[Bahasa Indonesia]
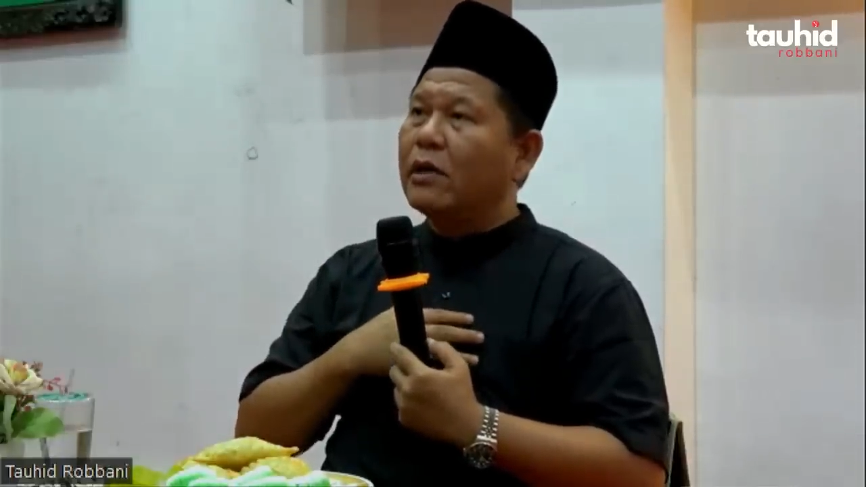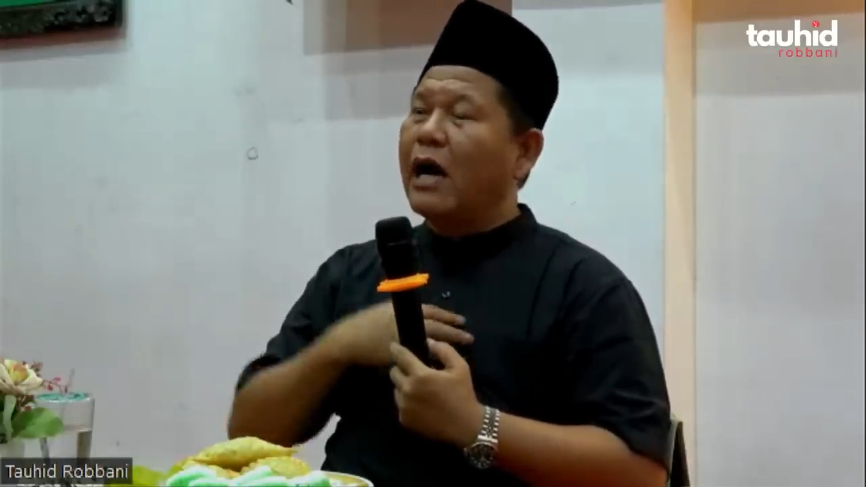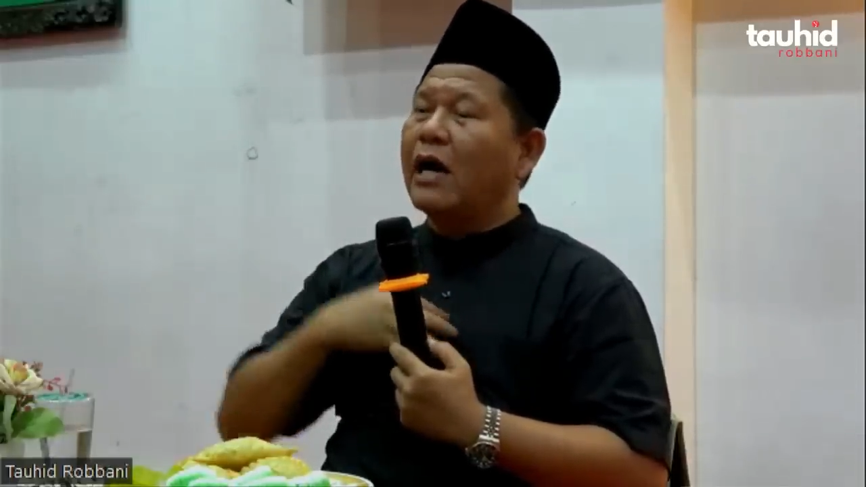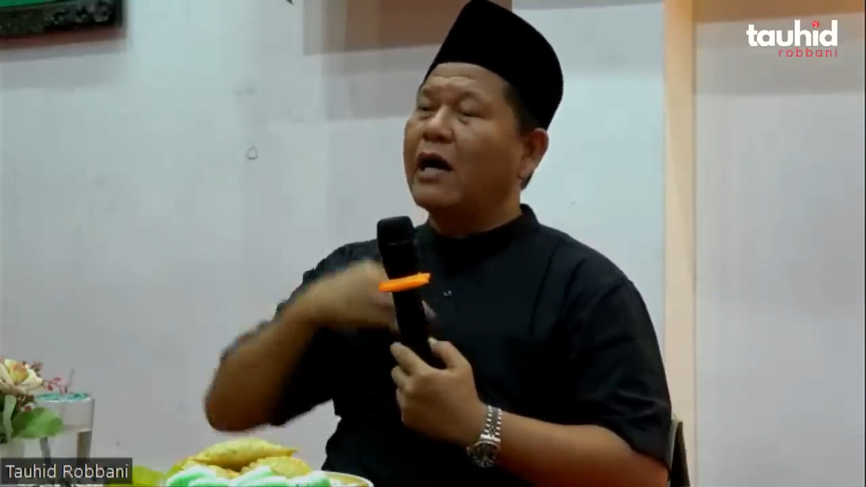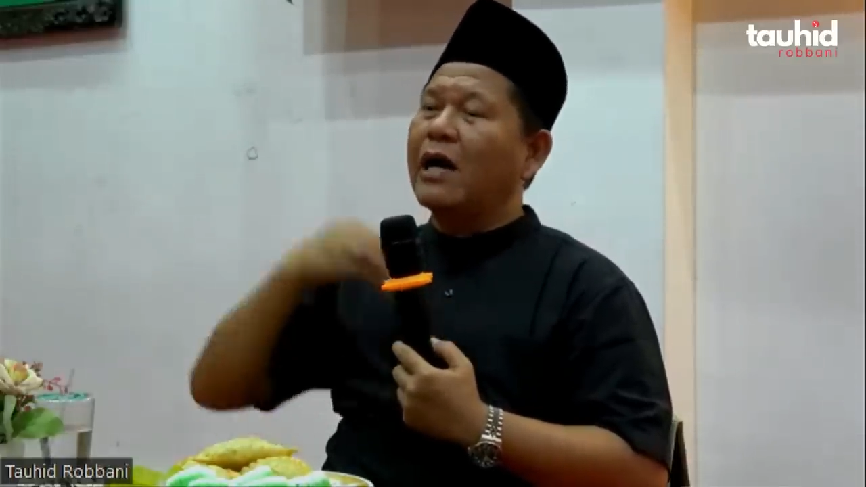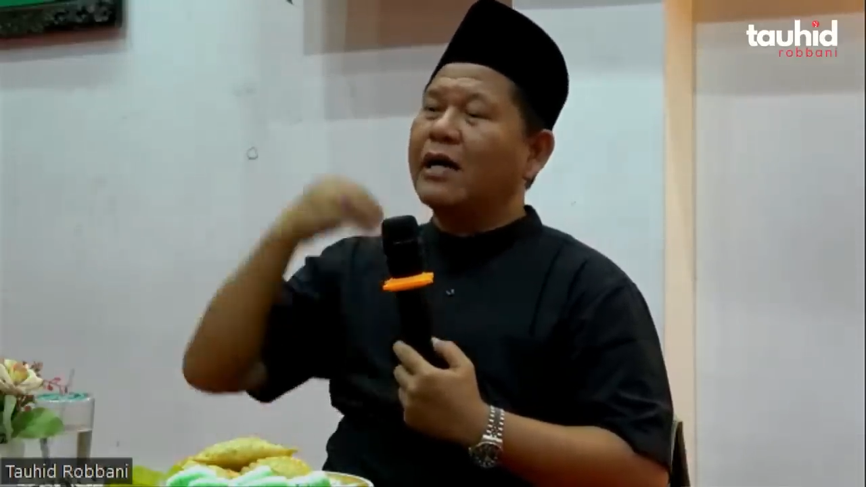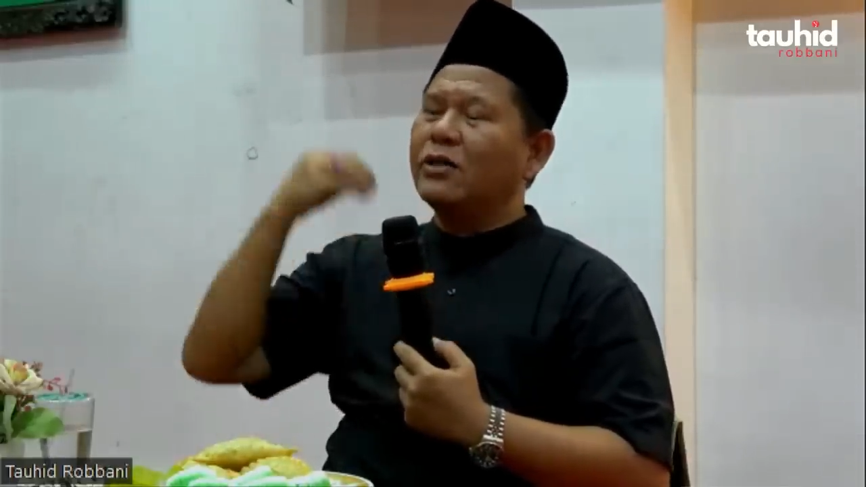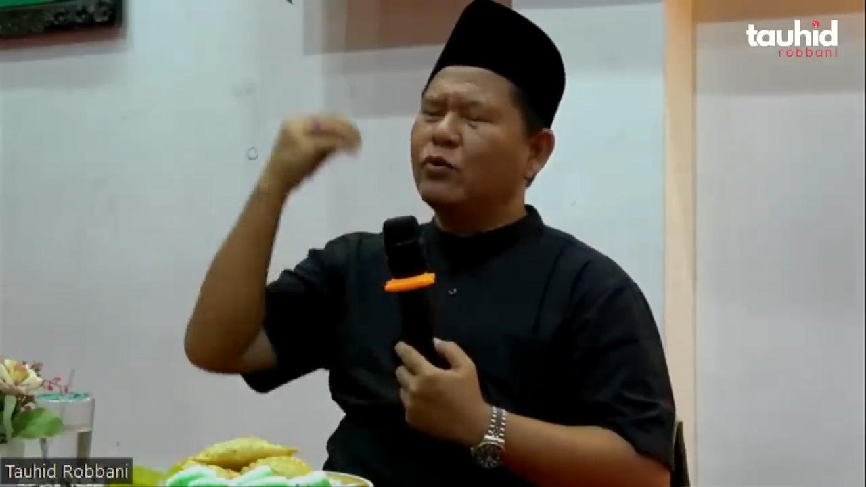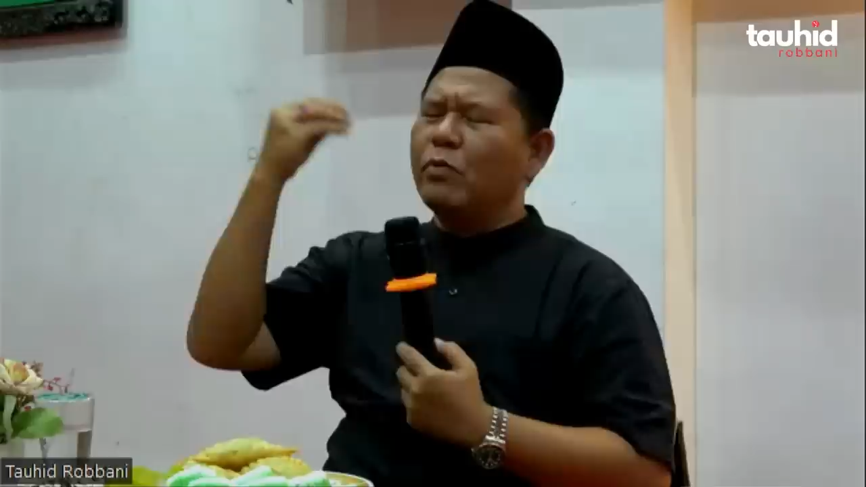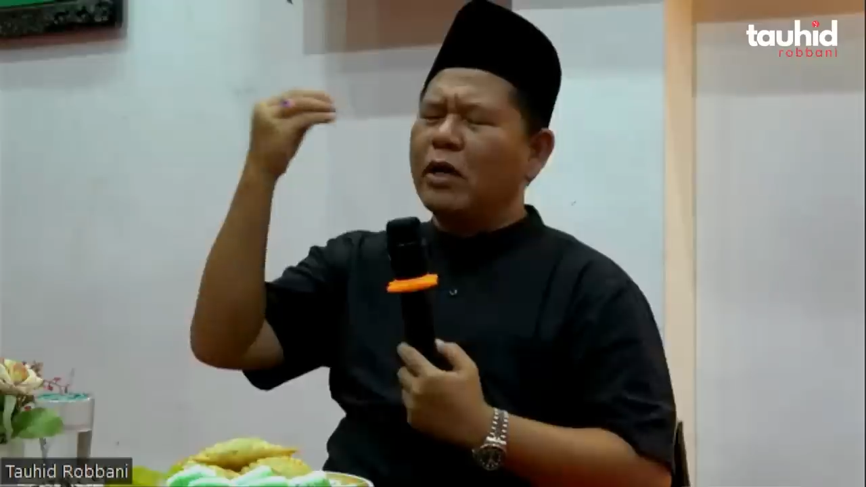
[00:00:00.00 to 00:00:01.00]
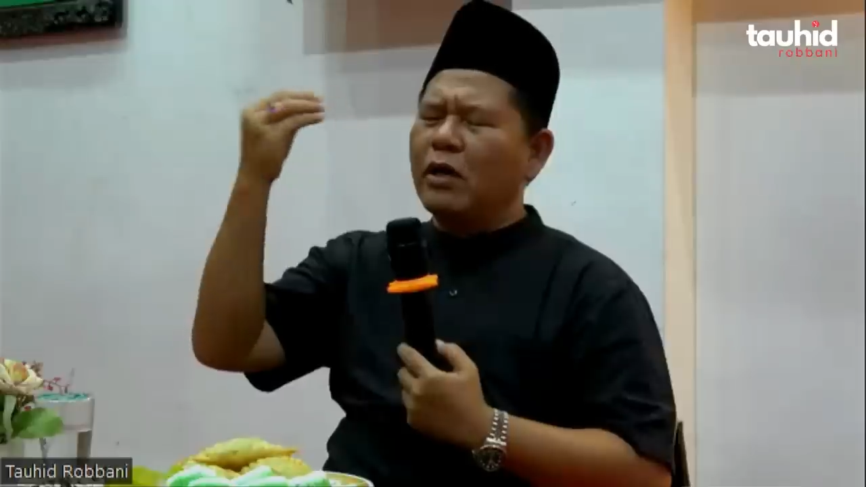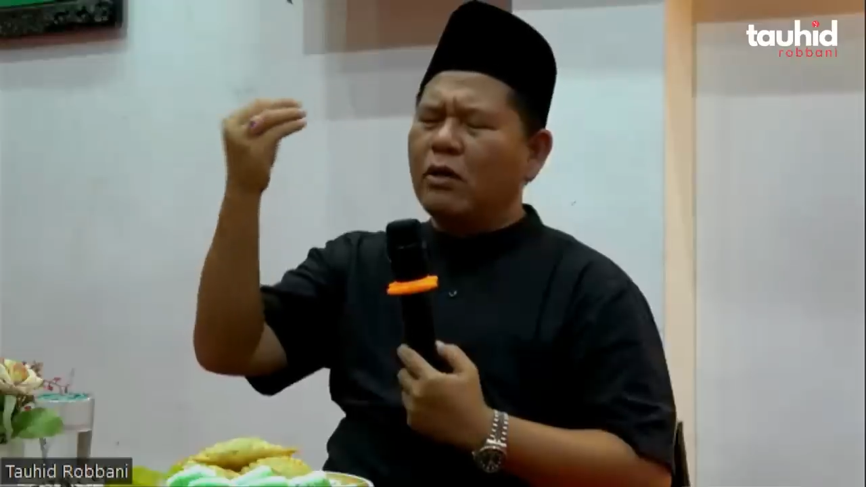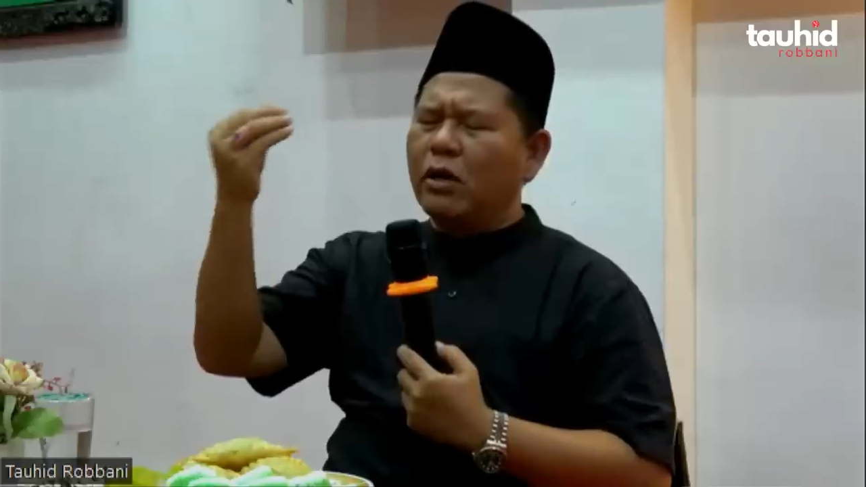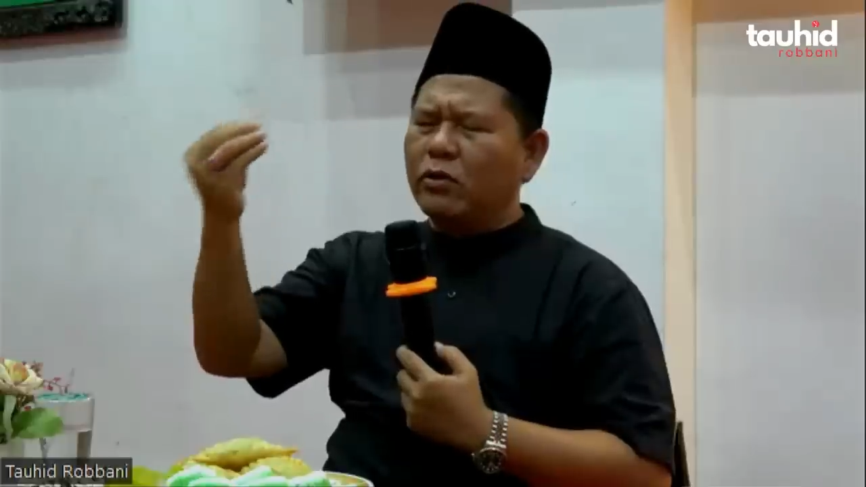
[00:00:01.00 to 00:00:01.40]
Arahkan subhanallah